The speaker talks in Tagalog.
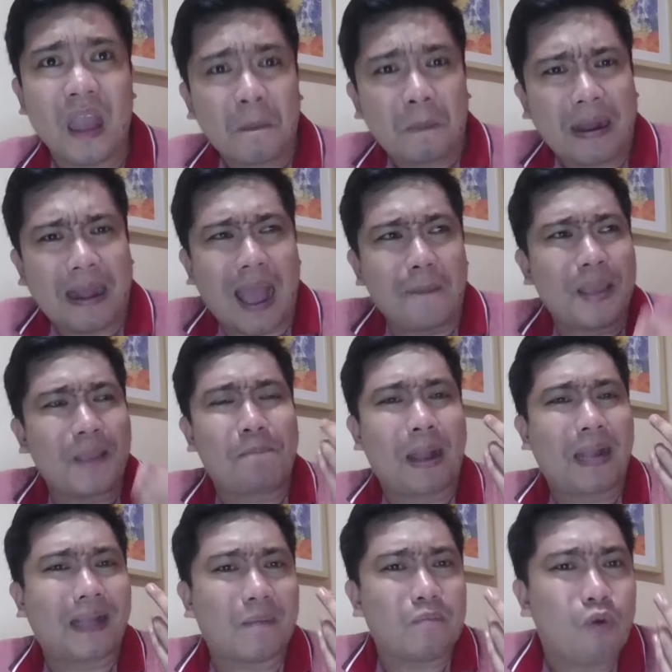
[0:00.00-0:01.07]
Maraming
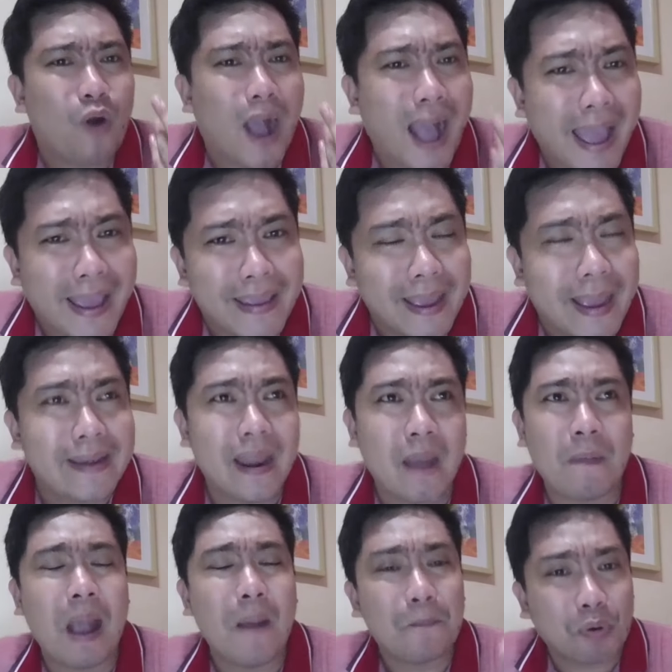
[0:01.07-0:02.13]
pangkabuhayan na
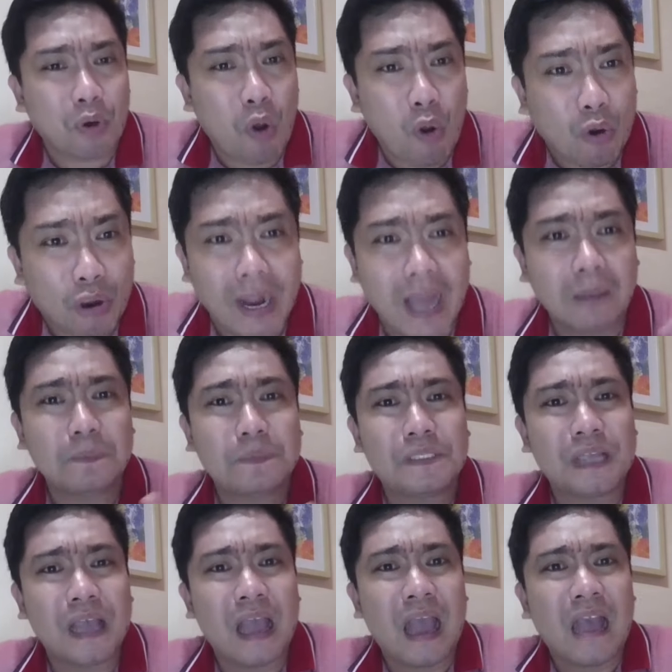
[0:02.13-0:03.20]
mga programs
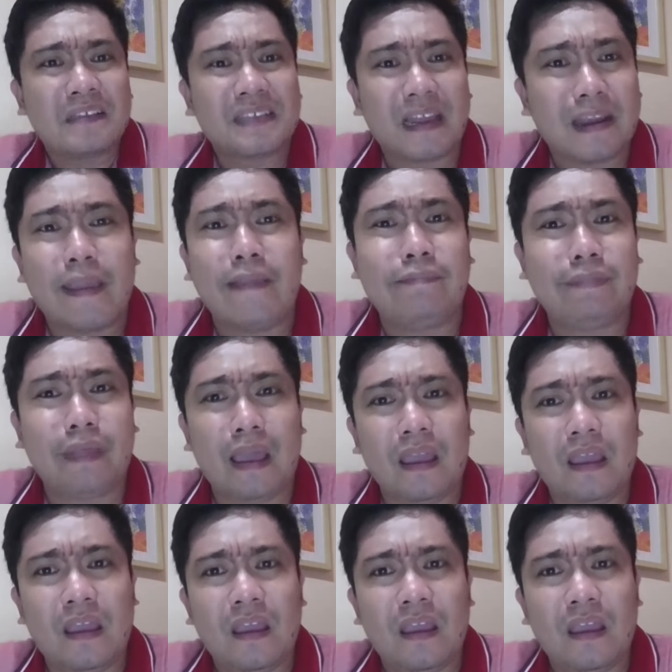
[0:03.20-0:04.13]
sa Leyte?